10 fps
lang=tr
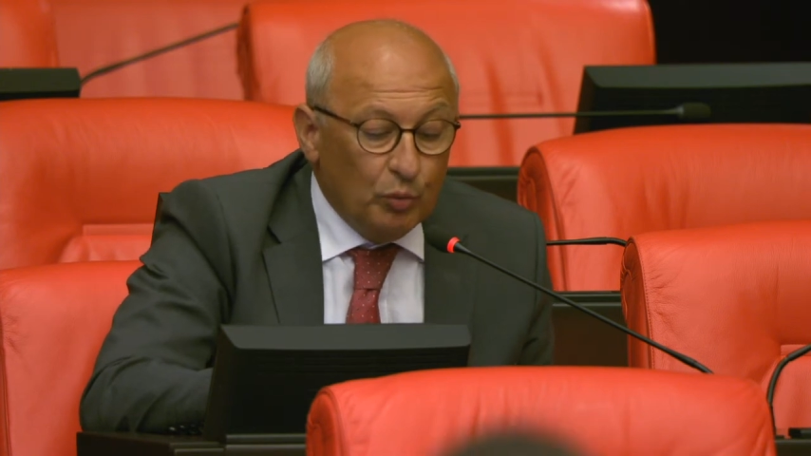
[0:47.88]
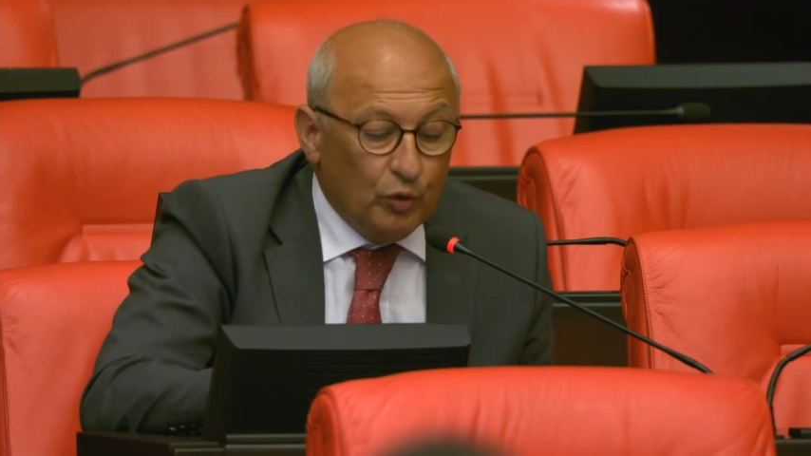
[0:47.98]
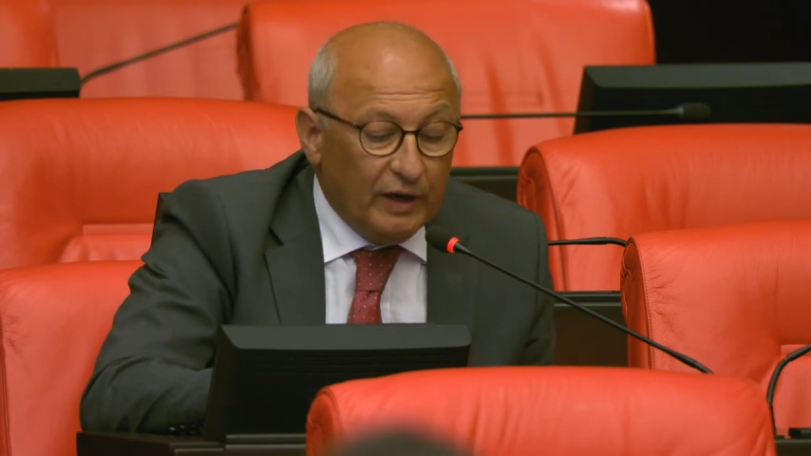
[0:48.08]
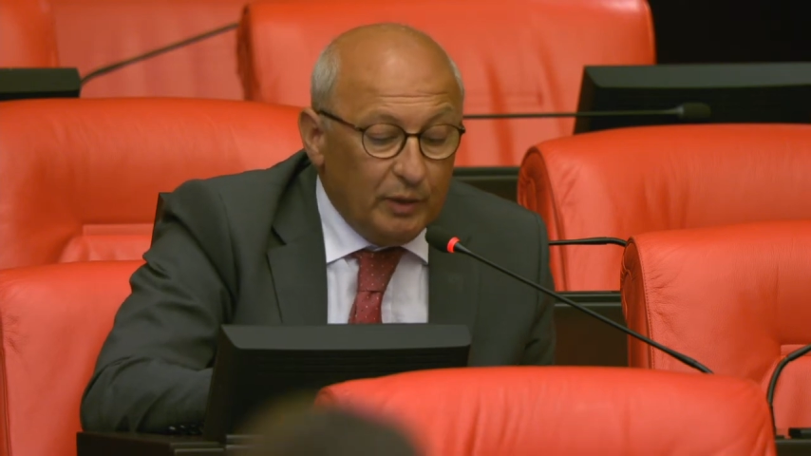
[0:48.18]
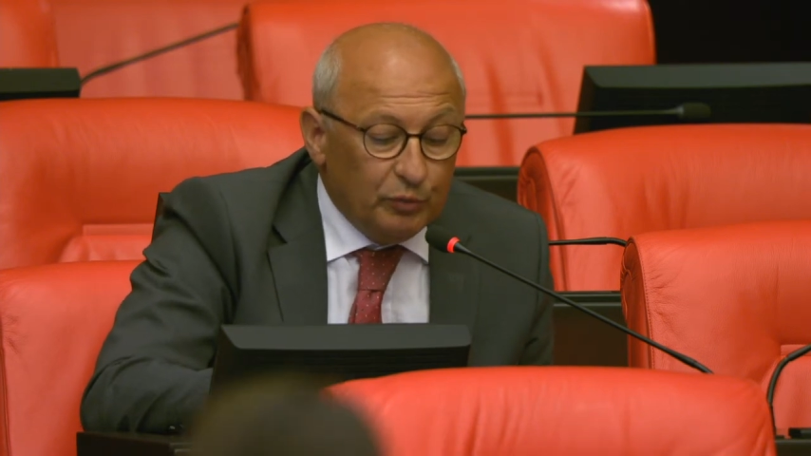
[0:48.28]

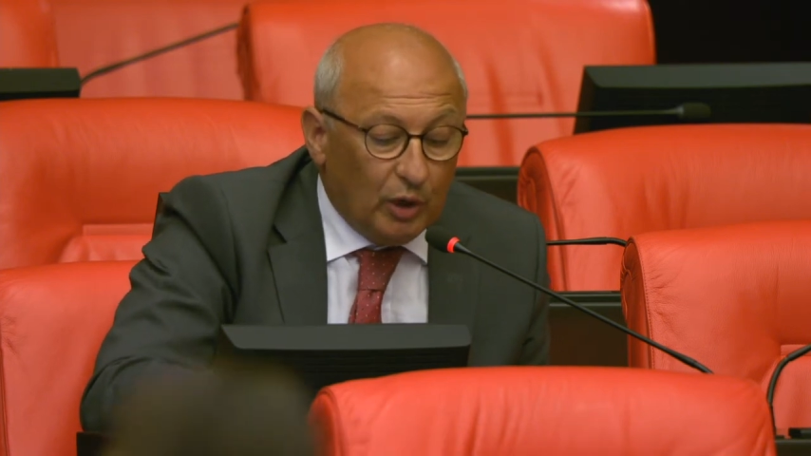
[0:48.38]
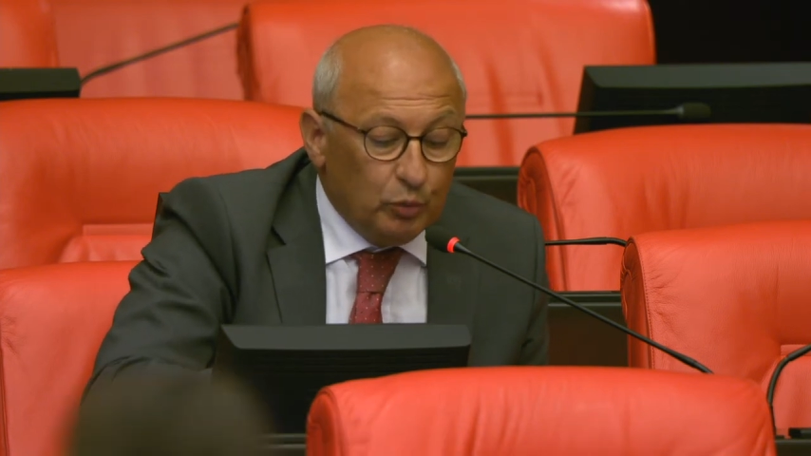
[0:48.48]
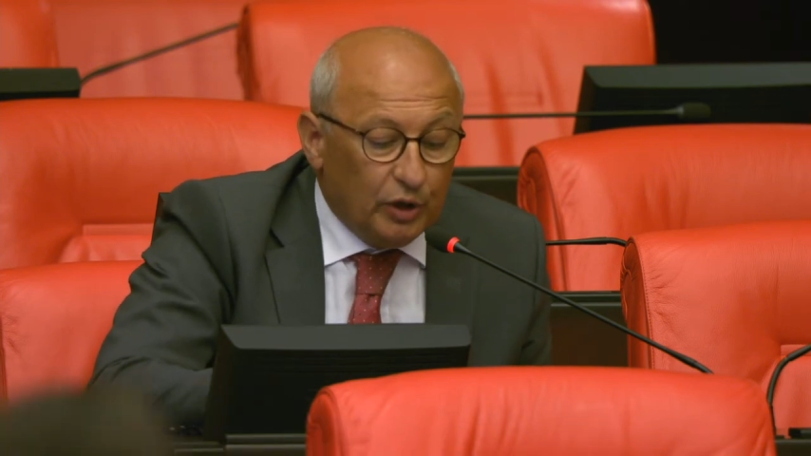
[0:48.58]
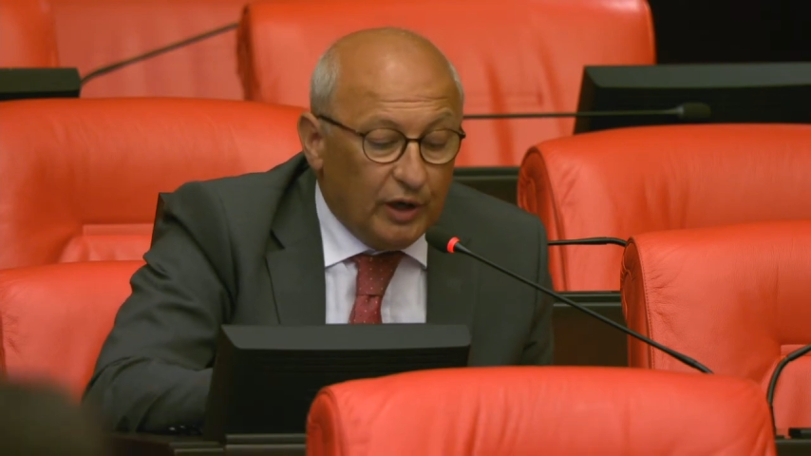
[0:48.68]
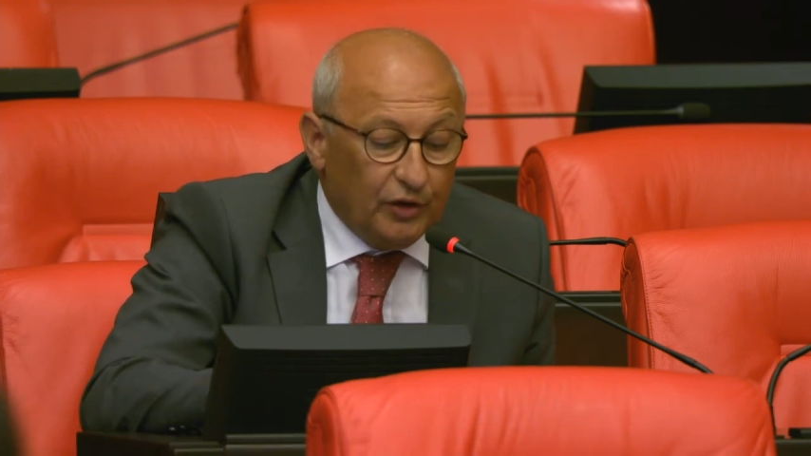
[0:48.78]
Bu vahim
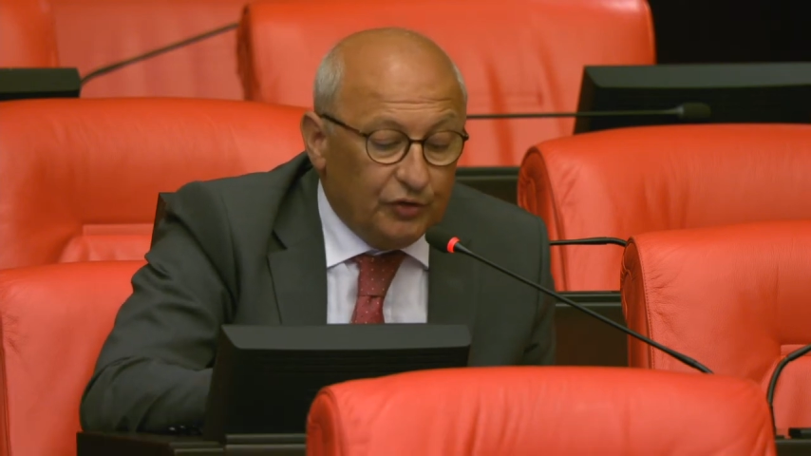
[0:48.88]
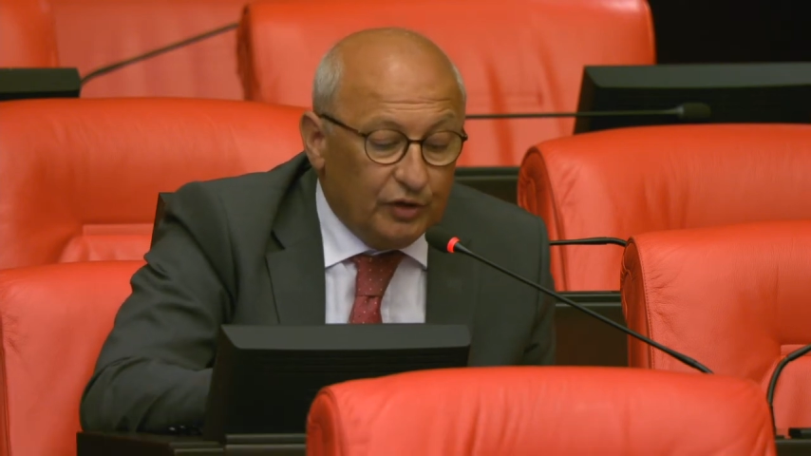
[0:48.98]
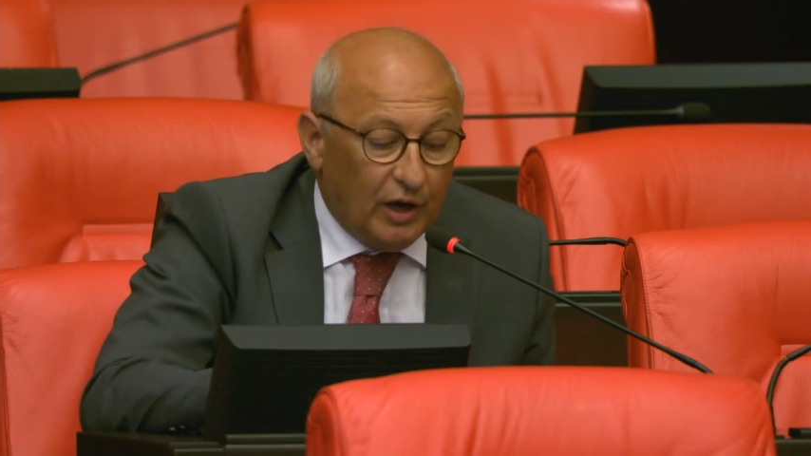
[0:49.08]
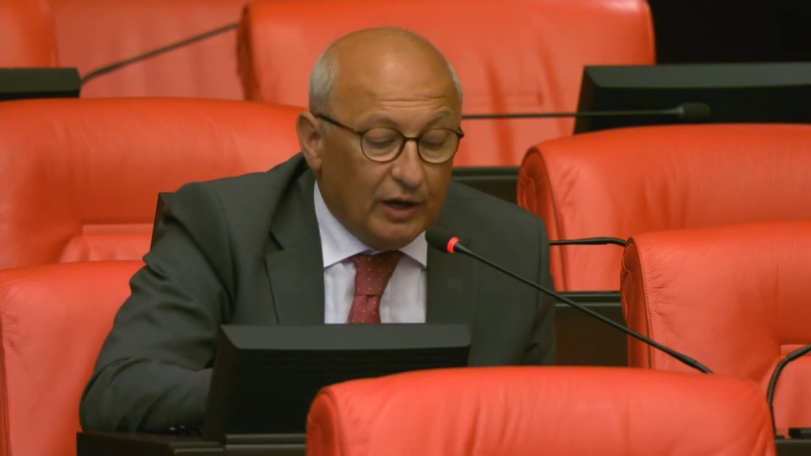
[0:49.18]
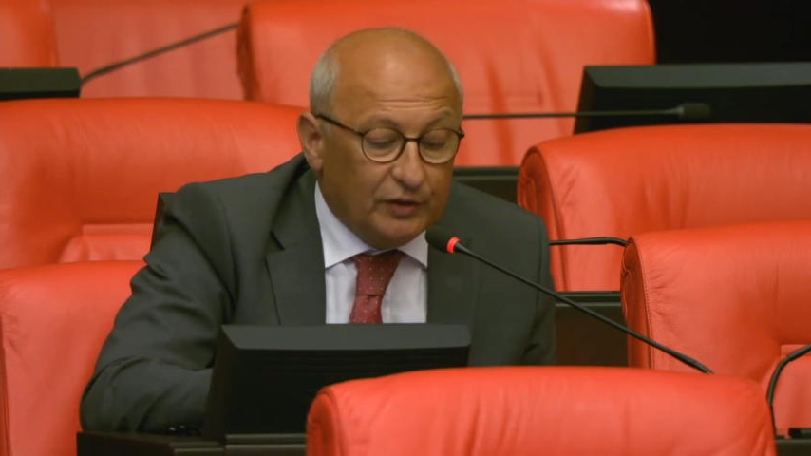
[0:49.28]
tablo
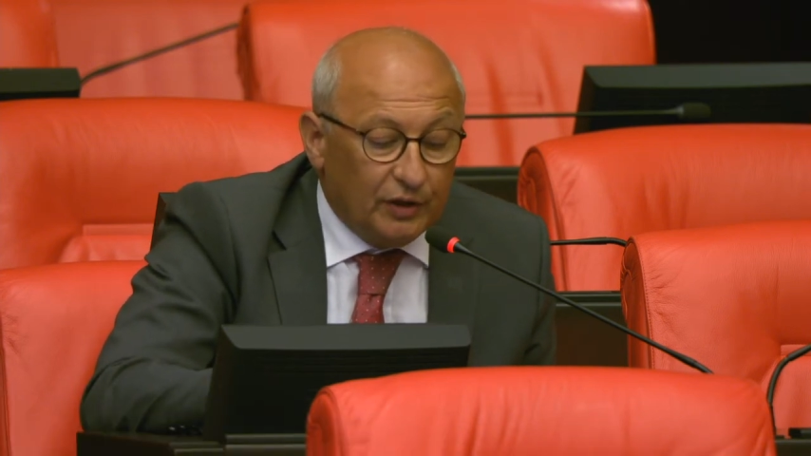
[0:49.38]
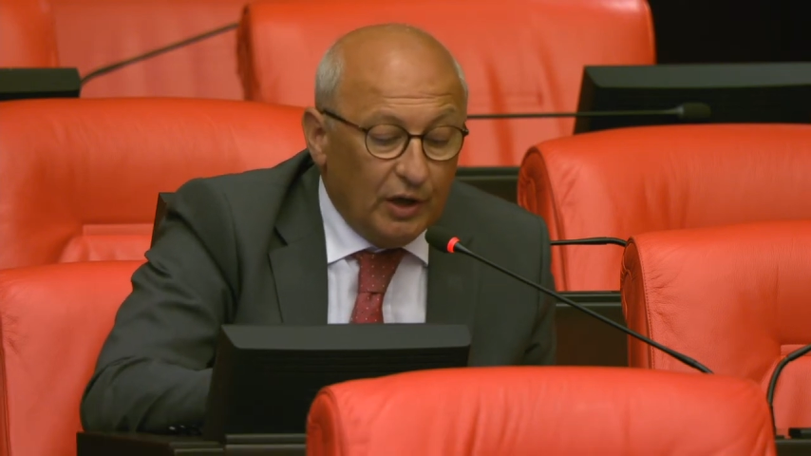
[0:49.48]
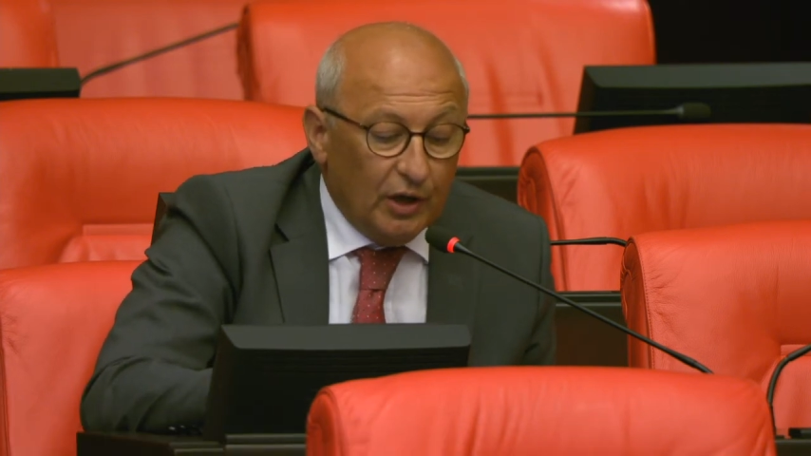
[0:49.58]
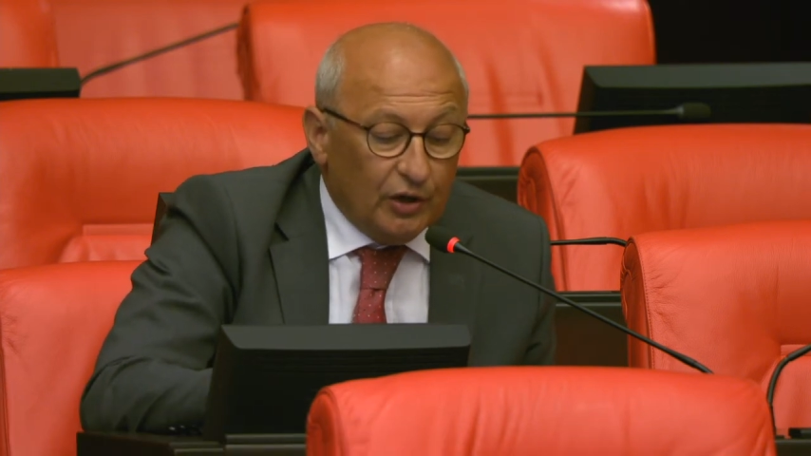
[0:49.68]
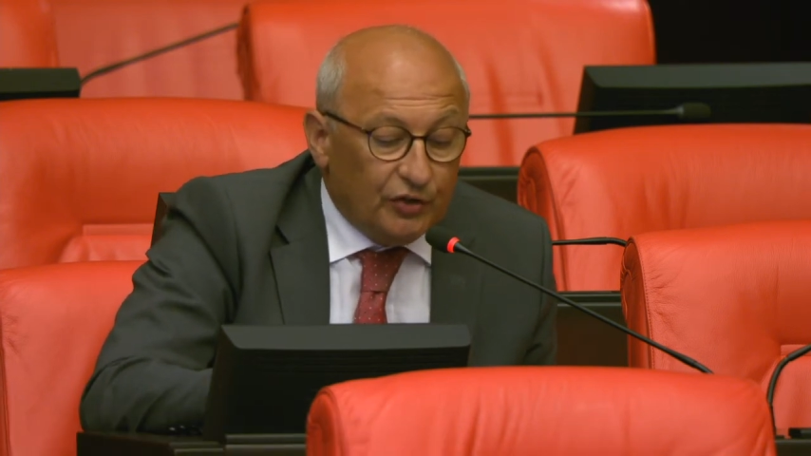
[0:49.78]
karşısında artık